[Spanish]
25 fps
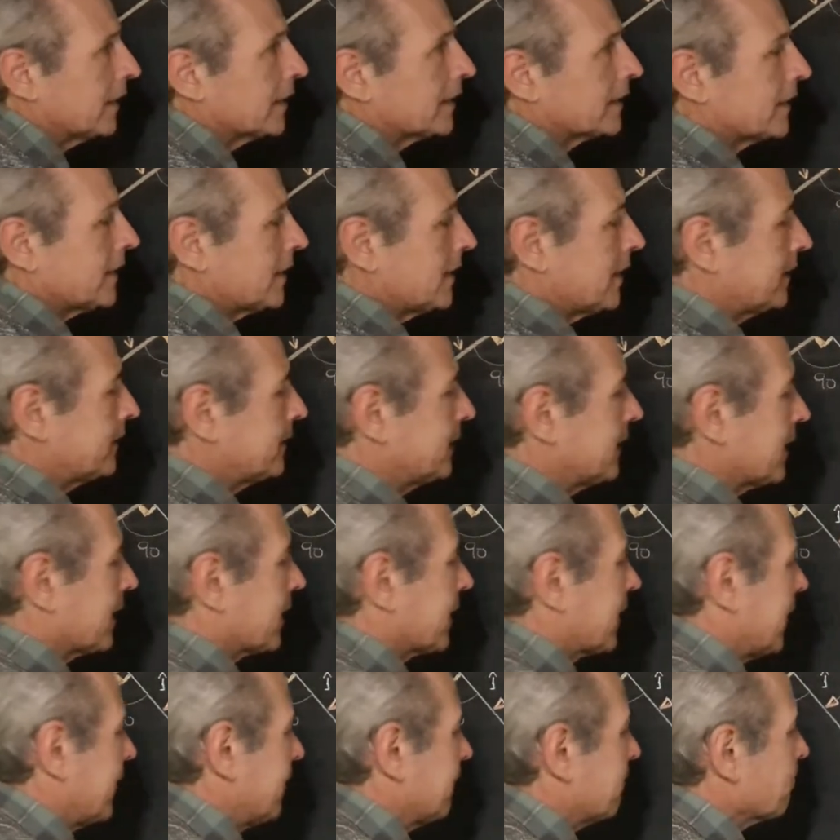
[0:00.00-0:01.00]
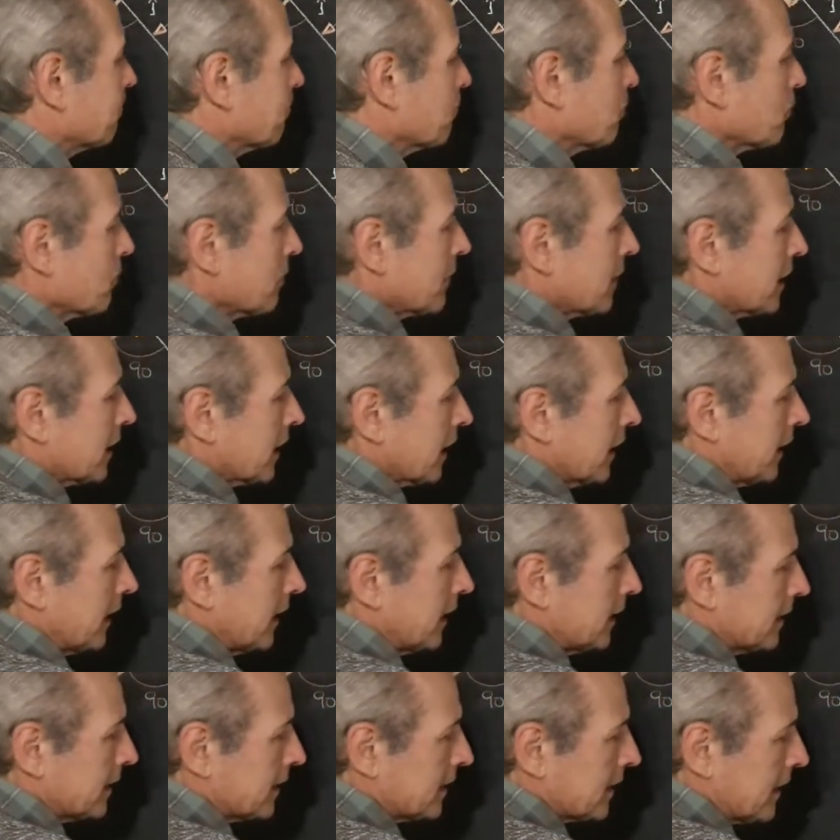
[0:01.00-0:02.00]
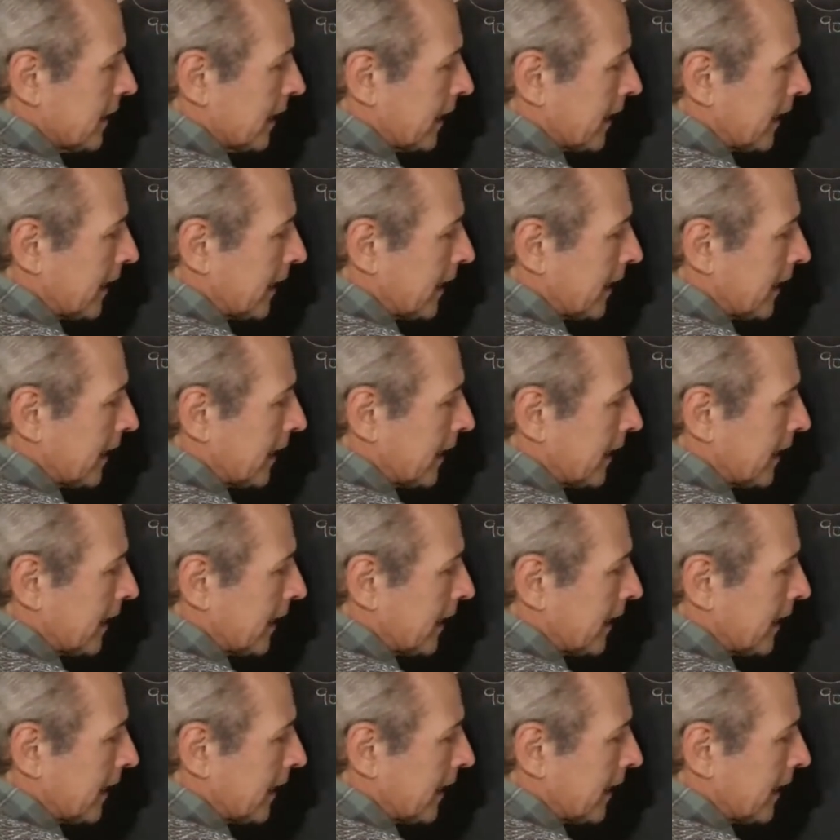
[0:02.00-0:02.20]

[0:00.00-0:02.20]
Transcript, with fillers: quiere decir que entre